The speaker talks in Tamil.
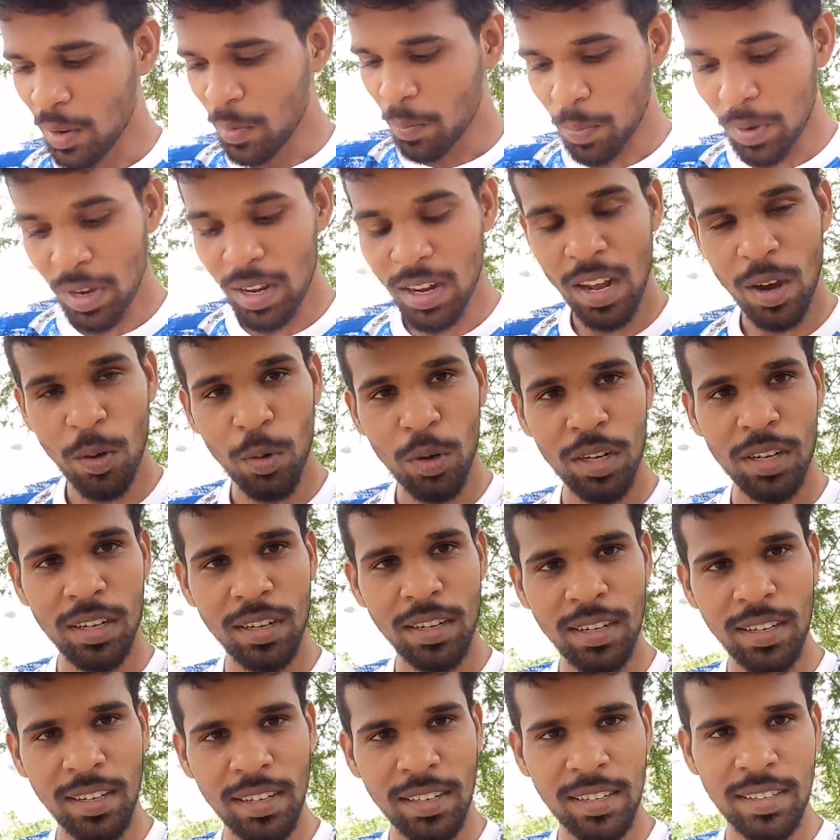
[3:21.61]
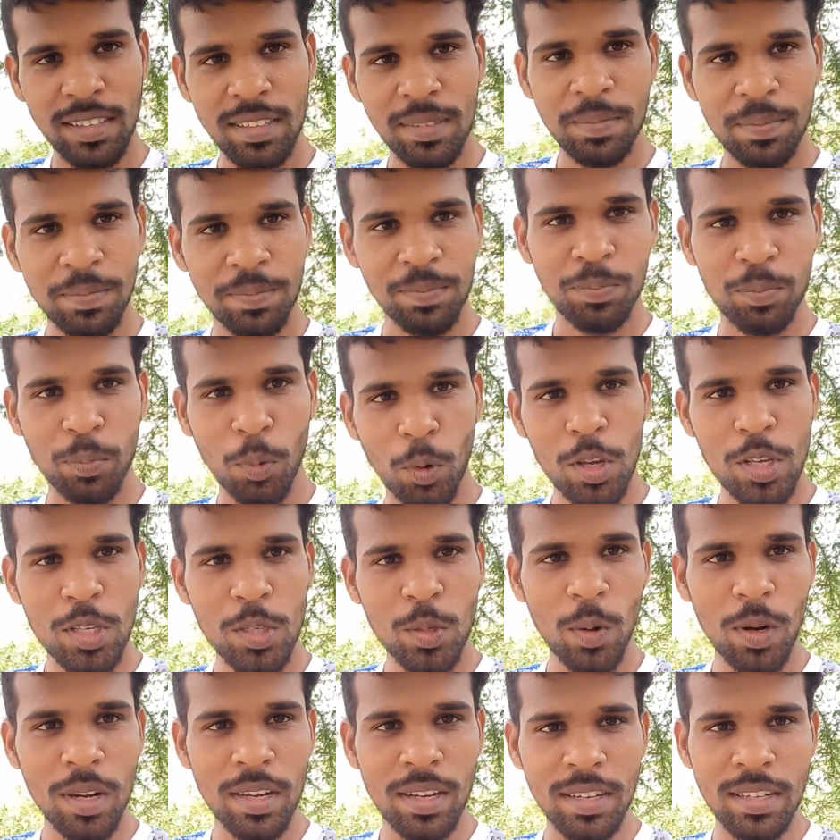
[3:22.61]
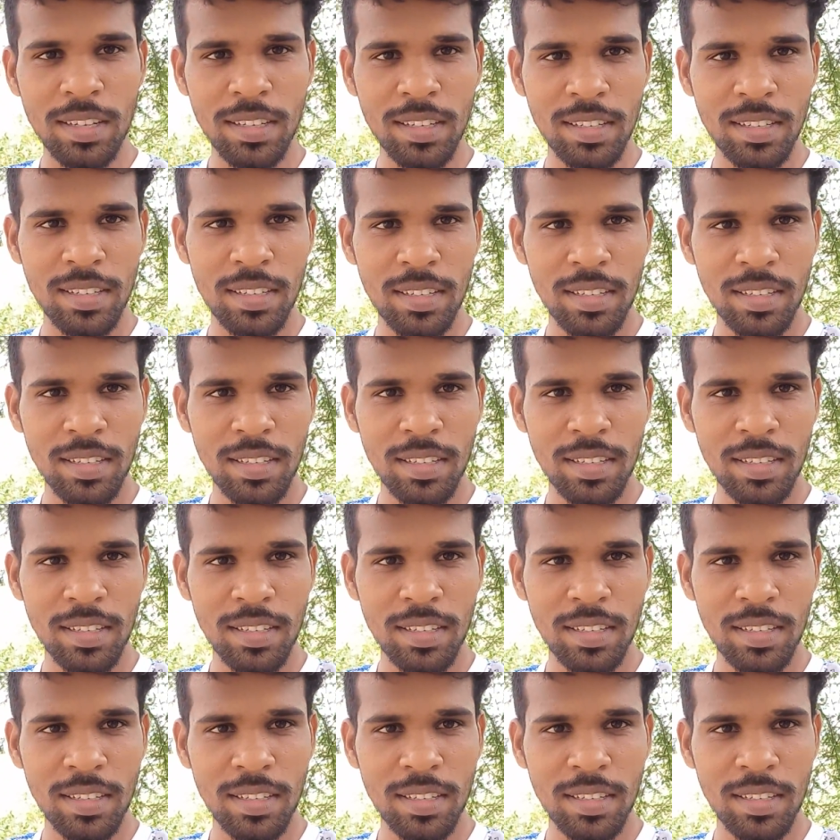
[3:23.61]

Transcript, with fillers: பீலா விட்டுக்கிட்டு பொய் சொல்லிக்கிட்டு